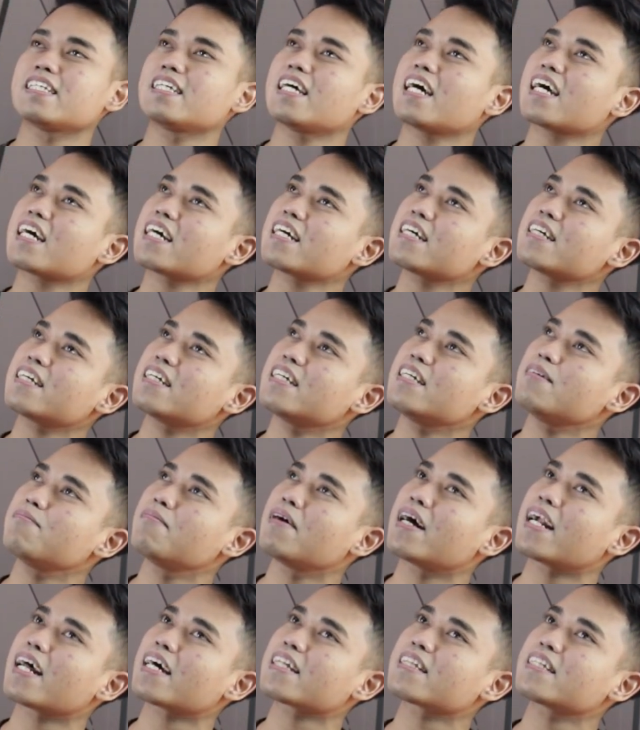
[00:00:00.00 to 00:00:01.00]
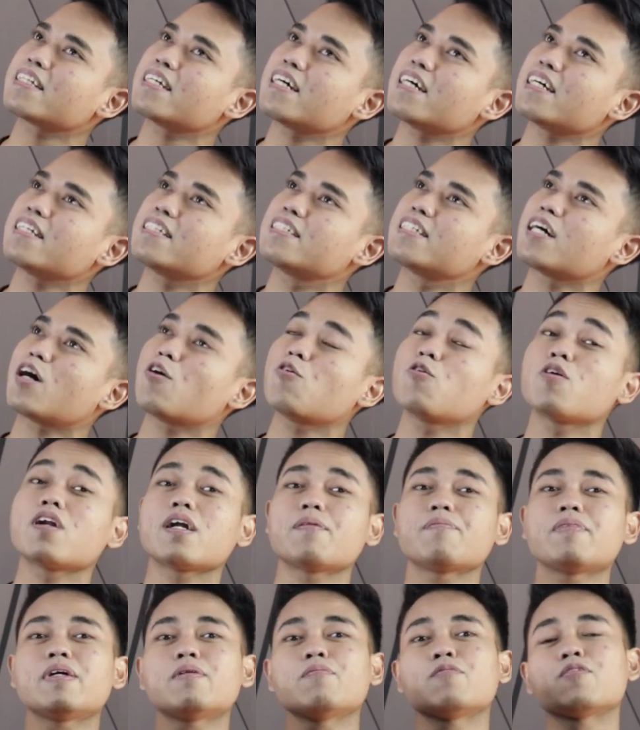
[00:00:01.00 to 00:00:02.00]
yang ibaratnya jauh
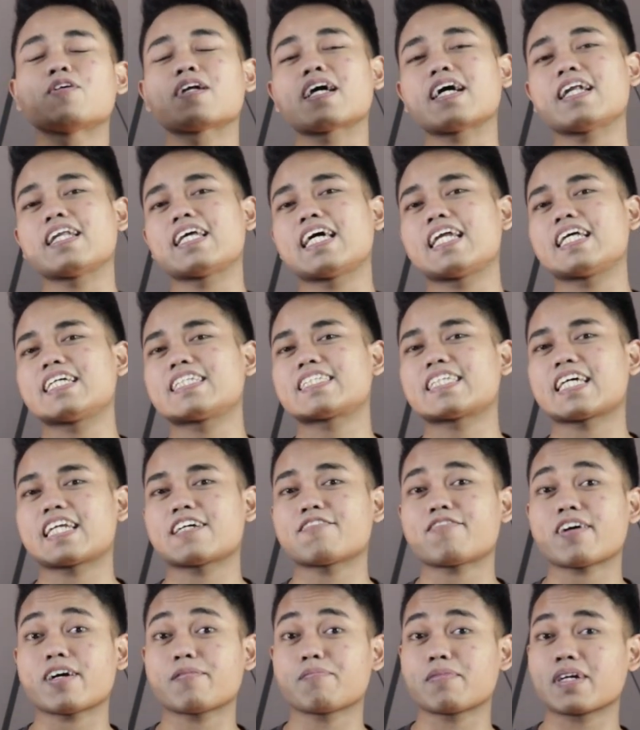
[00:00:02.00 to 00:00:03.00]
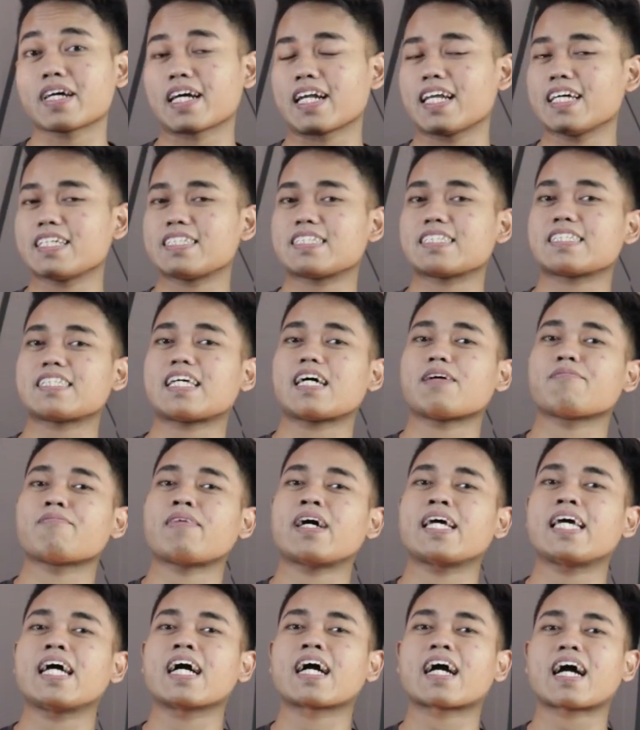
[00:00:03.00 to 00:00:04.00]
lebih murah dari seri fiberglass
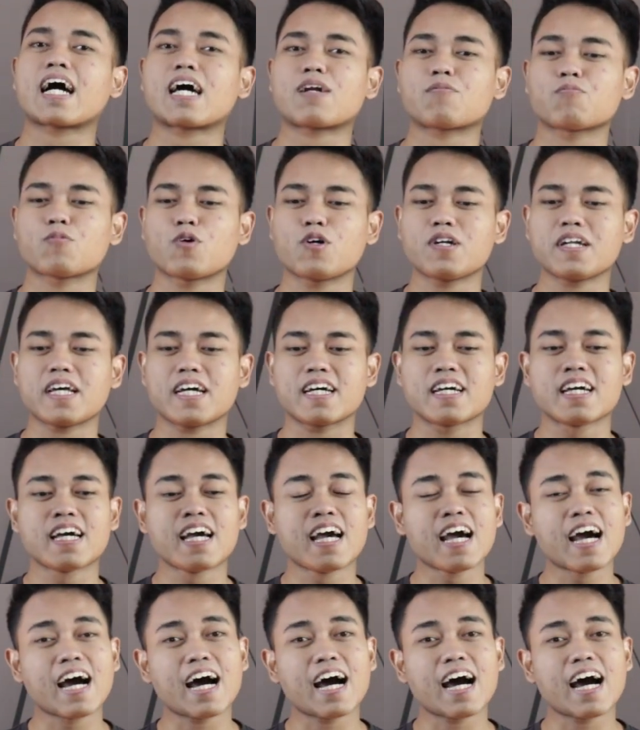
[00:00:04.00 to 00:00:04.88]
sama yang karbonnya.